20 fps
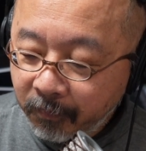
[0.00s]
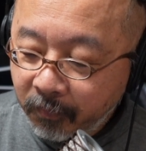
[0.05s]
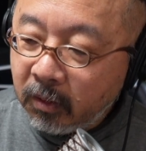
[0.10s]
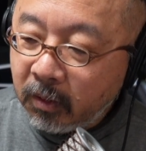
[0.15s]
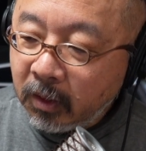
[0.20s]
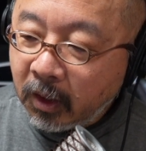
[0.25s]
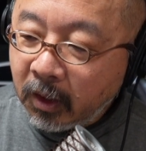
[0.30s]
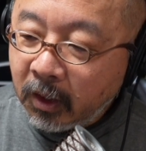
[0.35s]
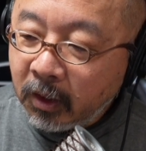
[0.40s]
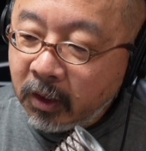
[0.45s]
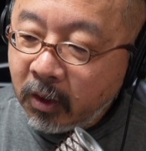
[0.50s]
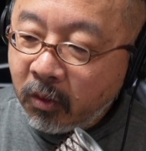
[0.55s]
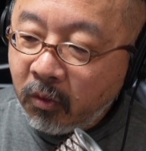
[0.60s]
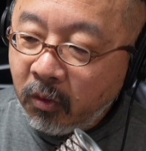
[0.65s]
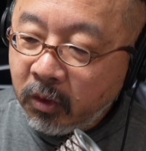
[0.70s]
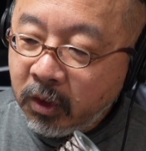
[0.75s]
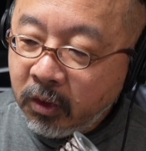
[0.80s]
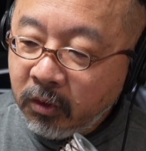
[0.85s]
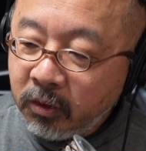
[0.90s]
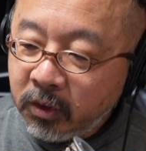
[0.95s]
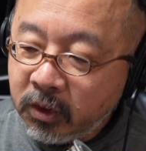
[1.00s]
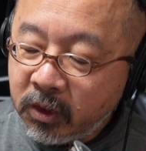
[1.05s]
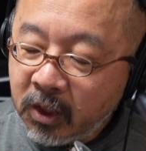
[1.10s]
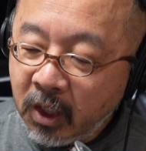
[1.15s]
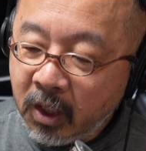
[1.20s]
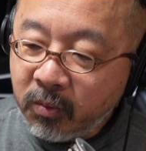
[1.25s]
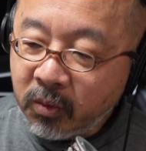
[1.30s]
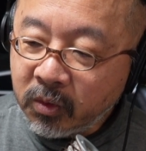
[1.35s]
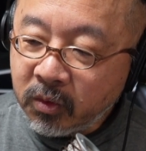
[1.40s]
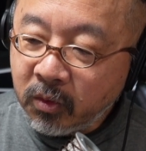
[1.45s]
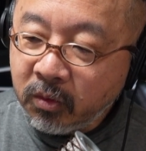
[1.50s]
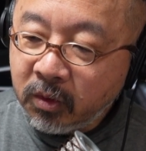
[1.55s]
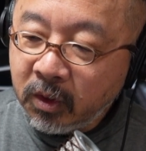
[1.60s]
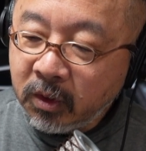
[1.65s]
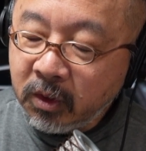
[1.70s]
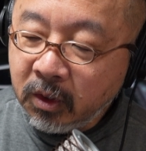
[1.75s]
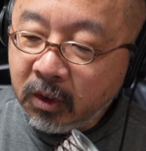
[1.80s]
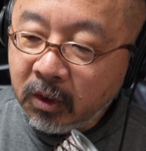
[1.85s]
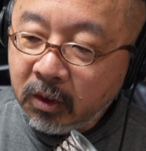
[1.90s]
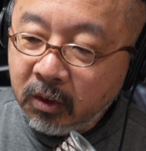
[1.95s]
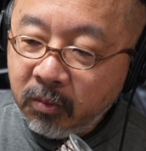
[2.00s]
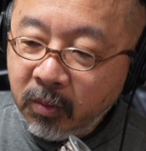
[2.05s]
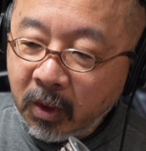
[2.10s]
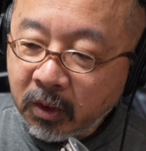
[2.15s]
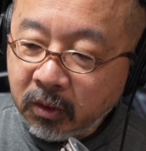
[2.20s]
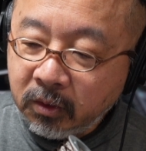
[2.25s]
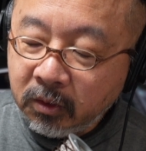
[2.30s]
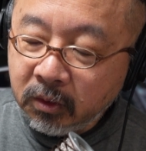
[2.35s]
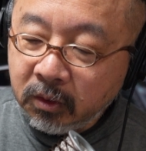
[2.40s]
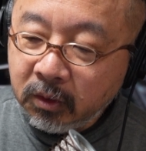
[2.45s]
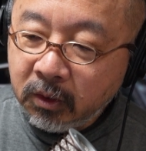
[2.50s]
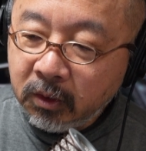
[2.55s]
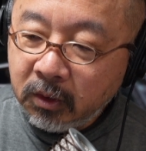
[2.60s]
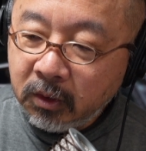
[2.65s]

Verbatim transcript: だからレコーディング自体もそんなにうまく